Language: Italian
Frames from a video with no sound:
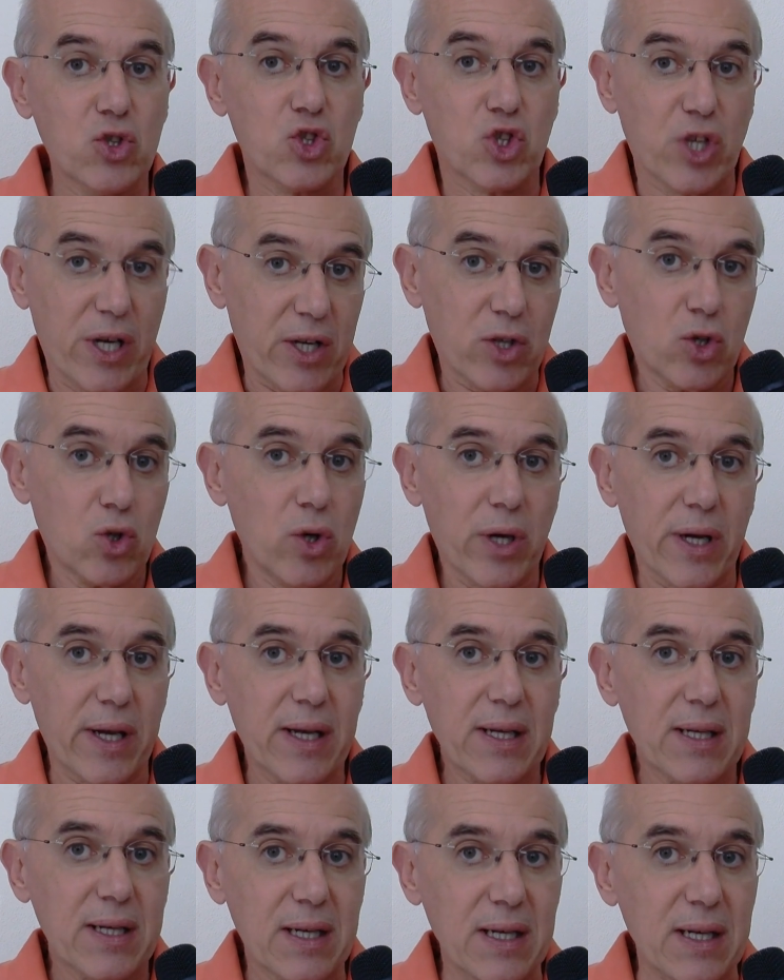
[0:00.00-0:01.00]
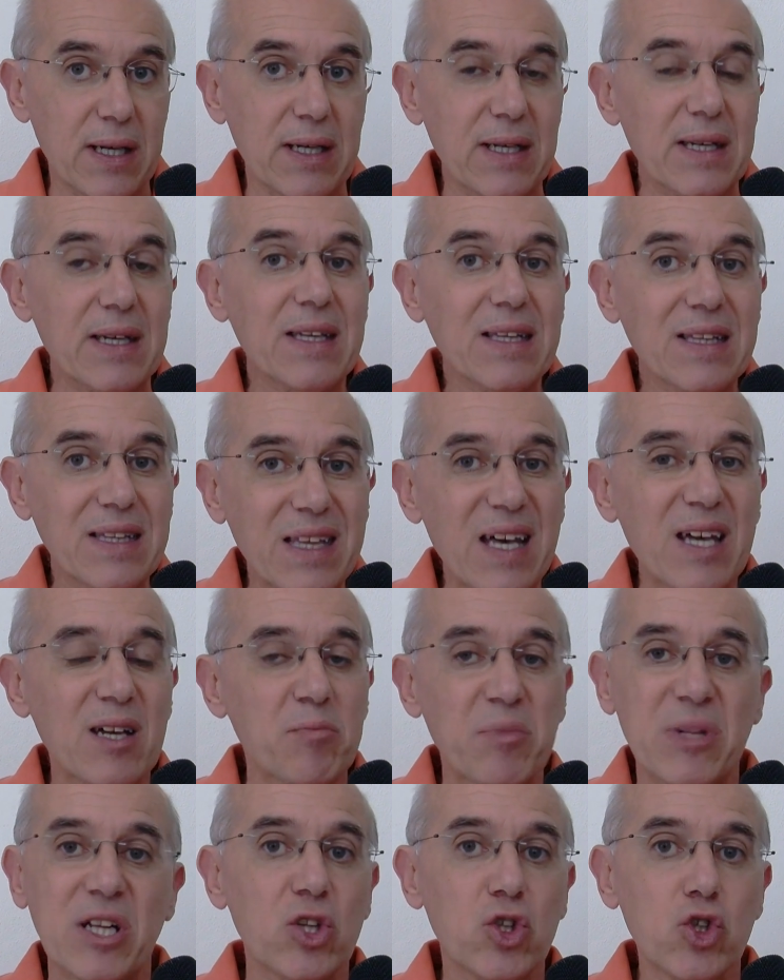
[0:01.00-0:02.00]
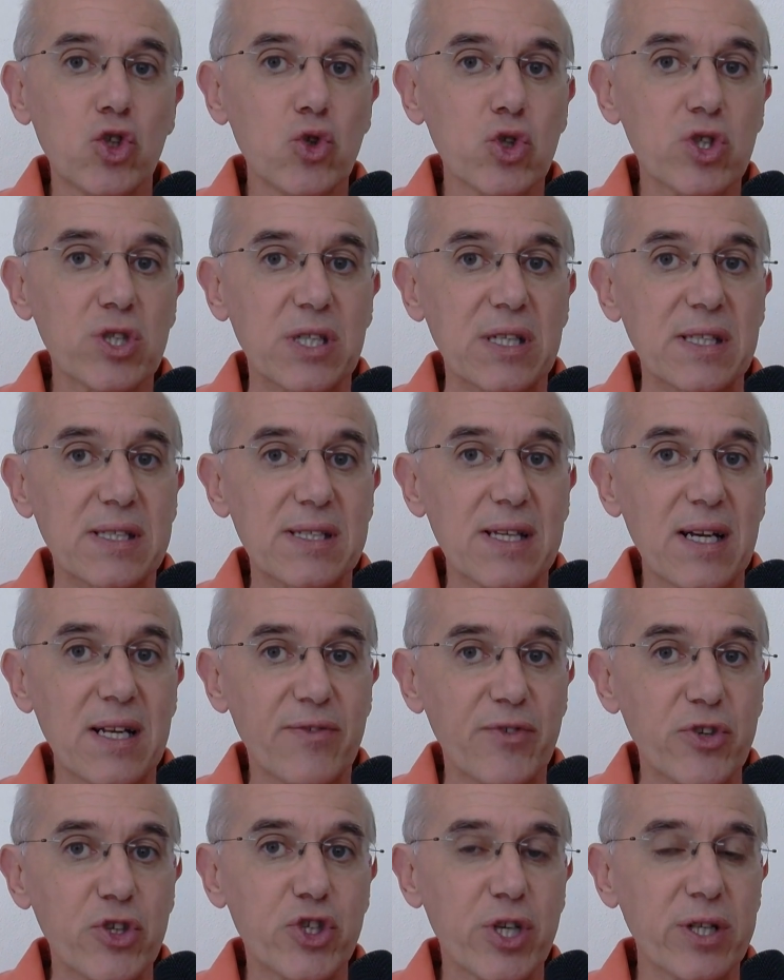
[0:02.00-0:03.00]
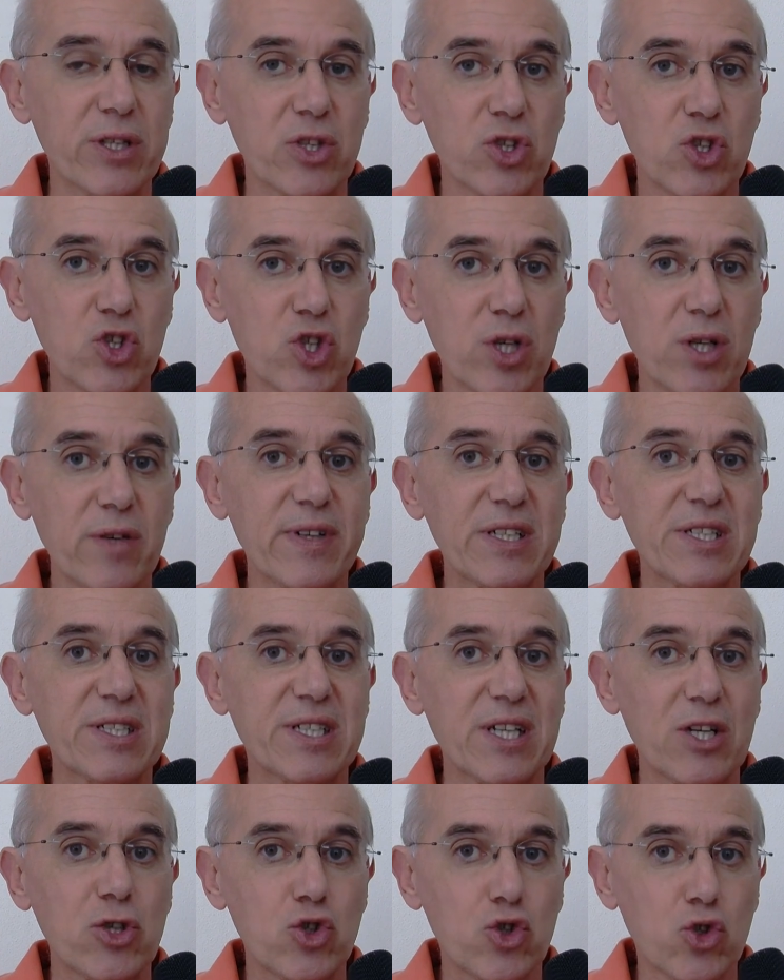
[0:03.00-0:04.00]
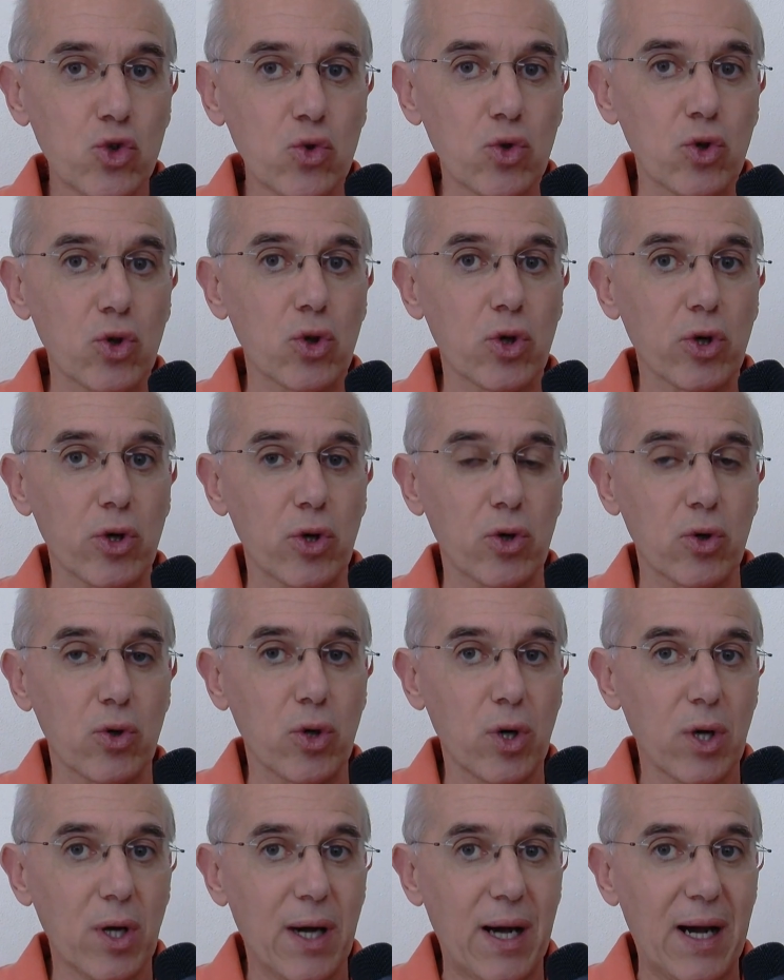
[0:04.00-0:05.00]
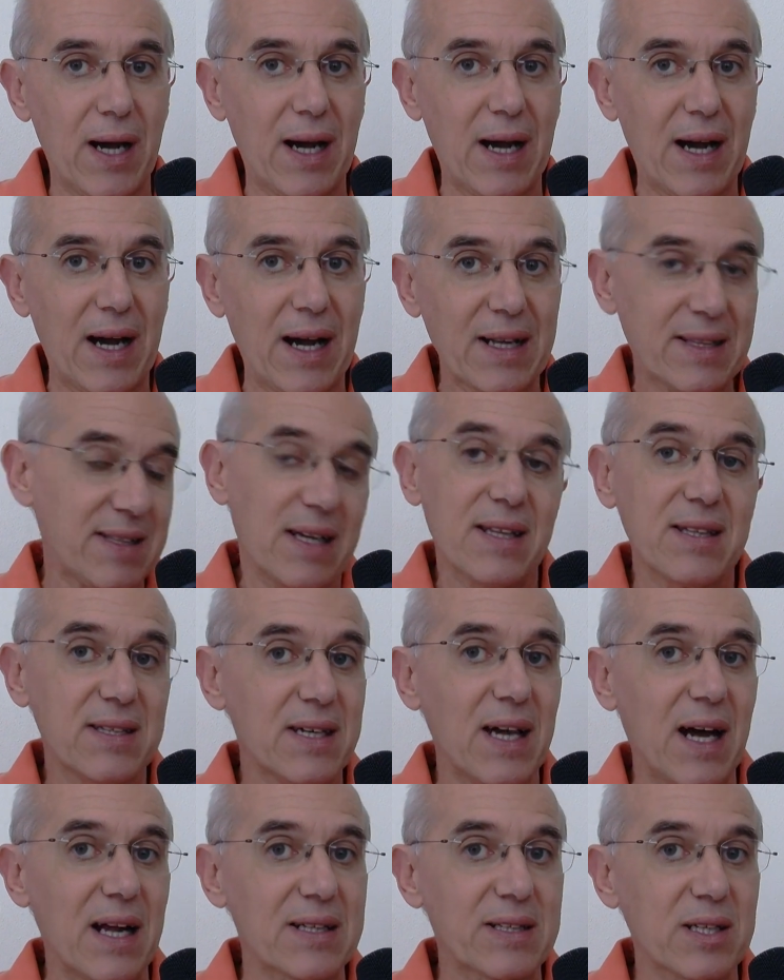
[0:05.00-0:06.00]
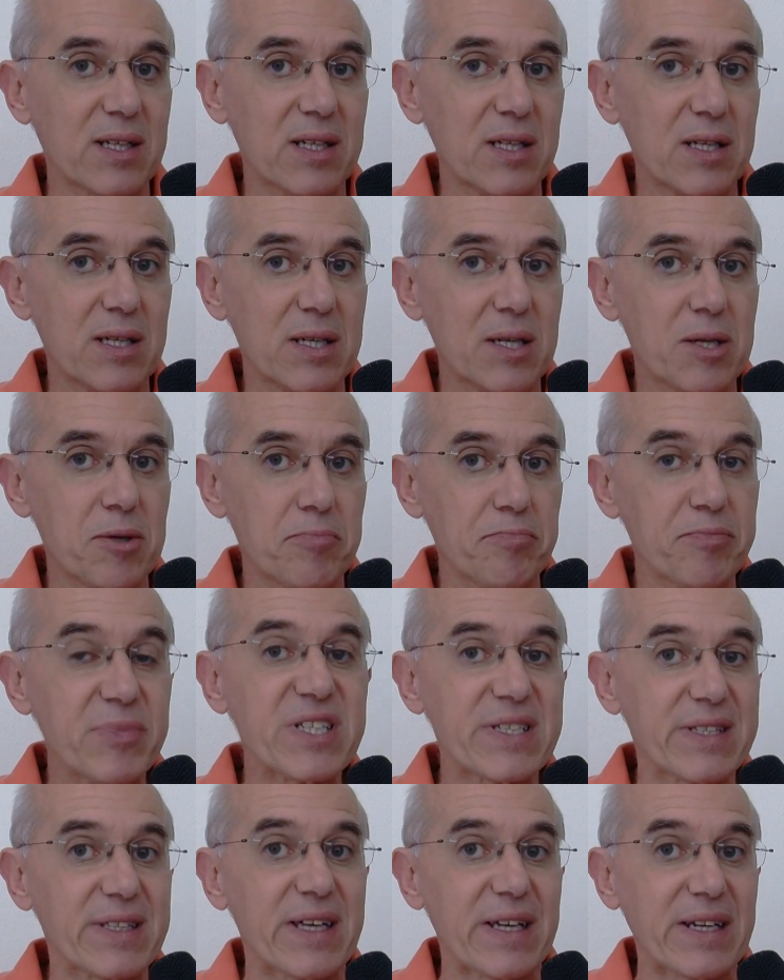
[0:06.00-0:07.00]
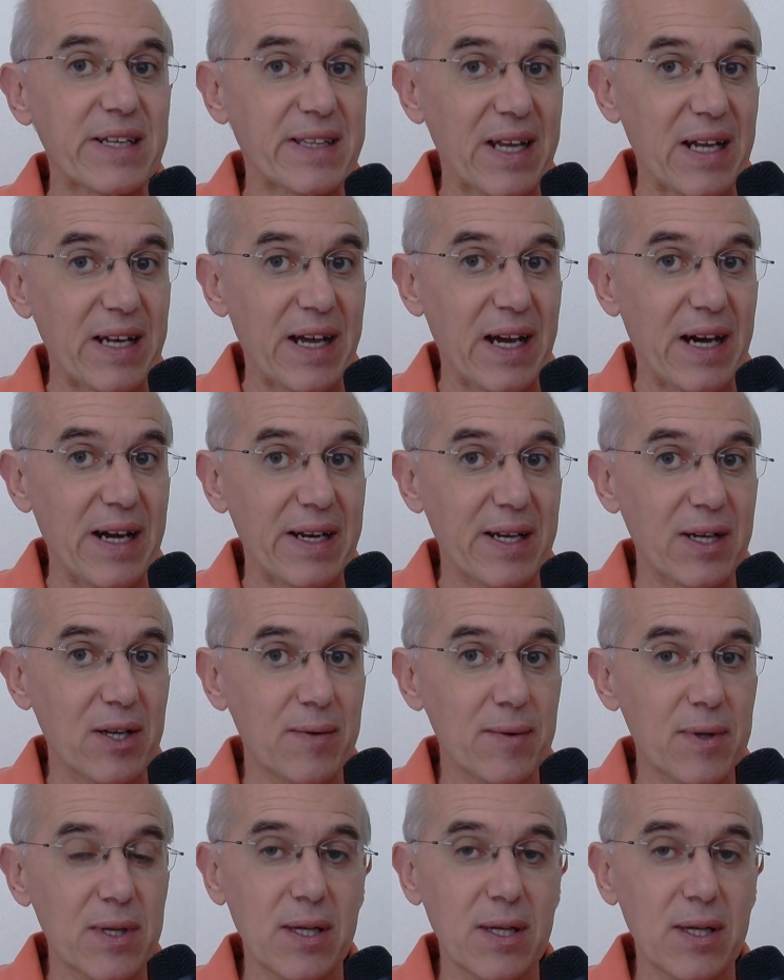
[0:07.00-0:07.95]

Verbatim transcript: Certo è che in termini di giustizia le vicende di Genova si aggiungono a tanti altri misteri italiani.